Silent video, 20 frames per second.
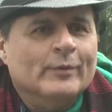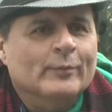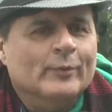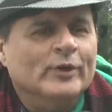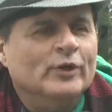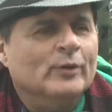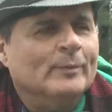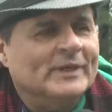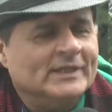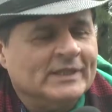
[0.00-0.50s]

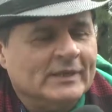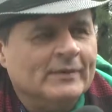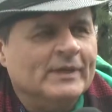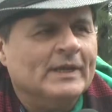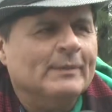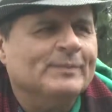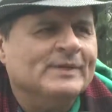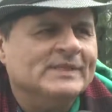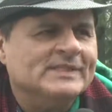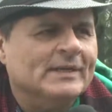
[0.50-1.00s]
Bueno, mi
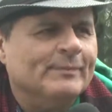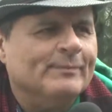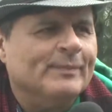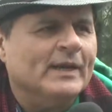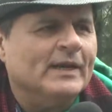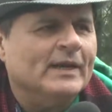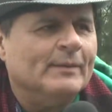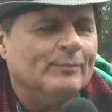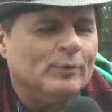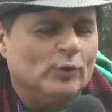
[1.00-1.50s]
actividad
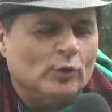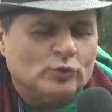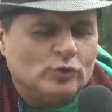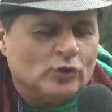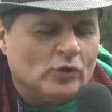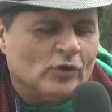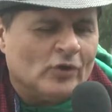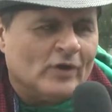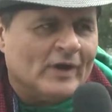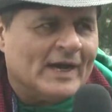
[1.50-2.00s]
principal es
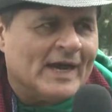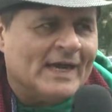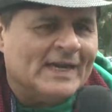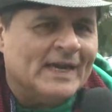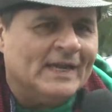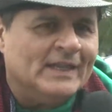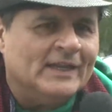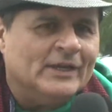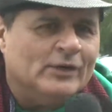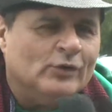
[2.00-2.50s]
productor
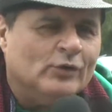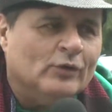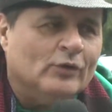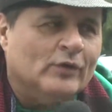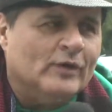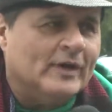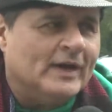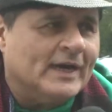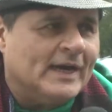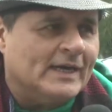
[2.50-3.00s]
ganadero,
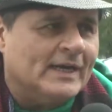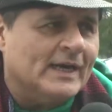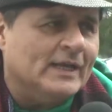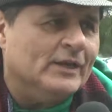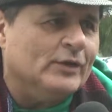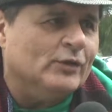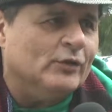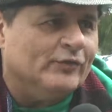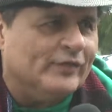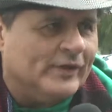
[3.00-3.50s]

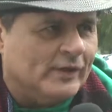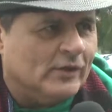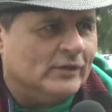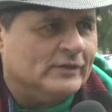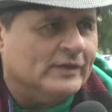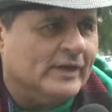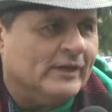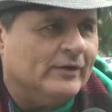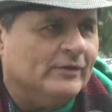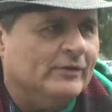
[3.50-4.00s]
ganadero
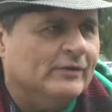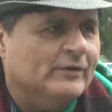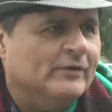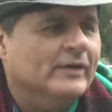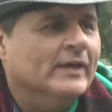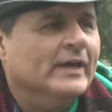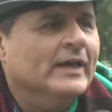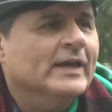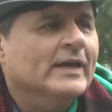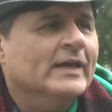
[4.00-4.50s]
finlotero.
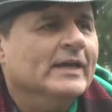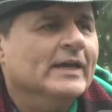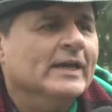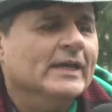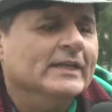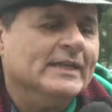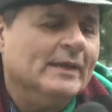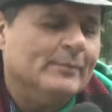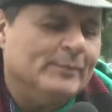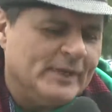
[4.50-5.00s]

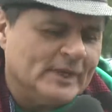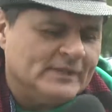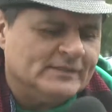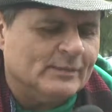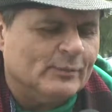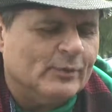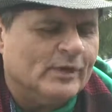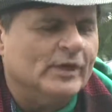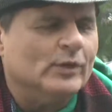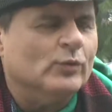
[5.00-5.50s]
Y también
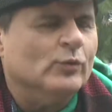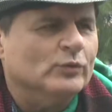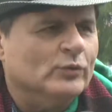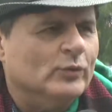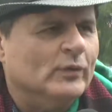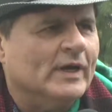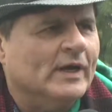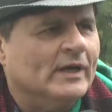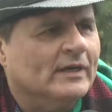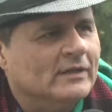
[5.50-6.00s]
hacemos
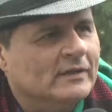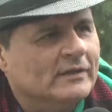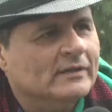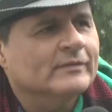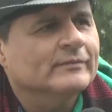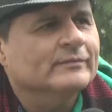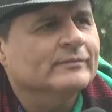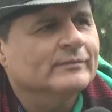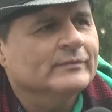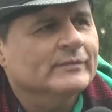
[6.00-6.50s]
agricultura.
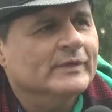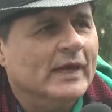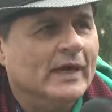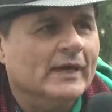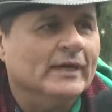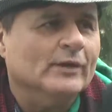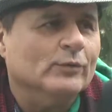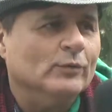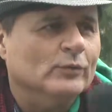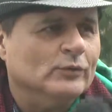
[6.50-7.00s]

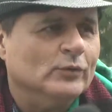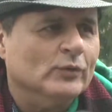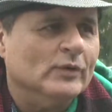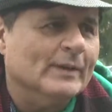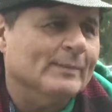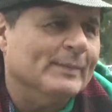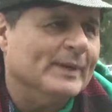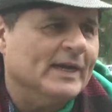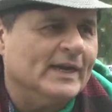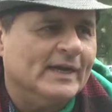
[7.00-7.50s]

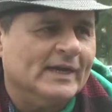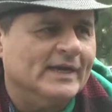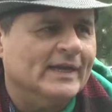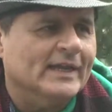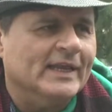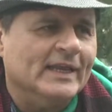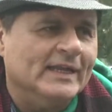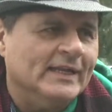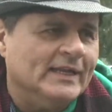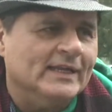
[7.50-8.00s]
Agricultura para la
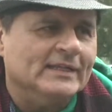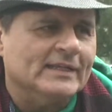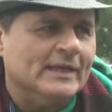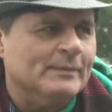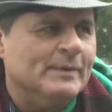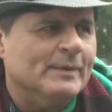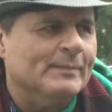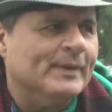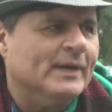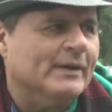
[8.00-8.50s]
ganadería y
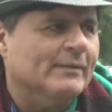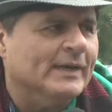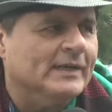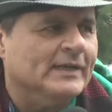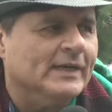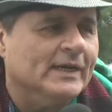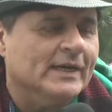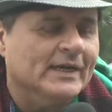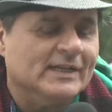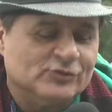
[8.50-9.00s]
también para
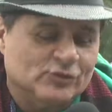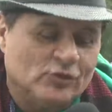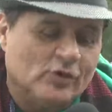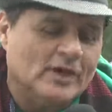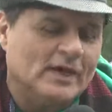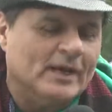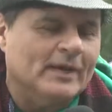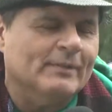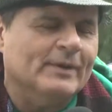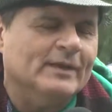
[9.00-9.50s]
vender la
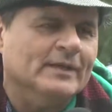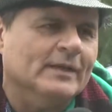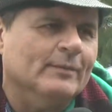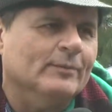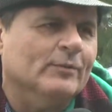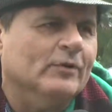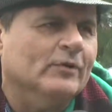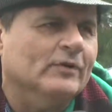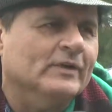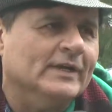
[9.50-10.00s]
soja, la
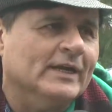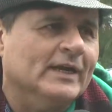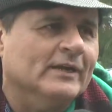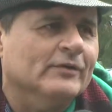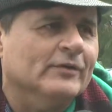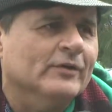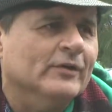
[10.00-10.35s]
vendemos en grano.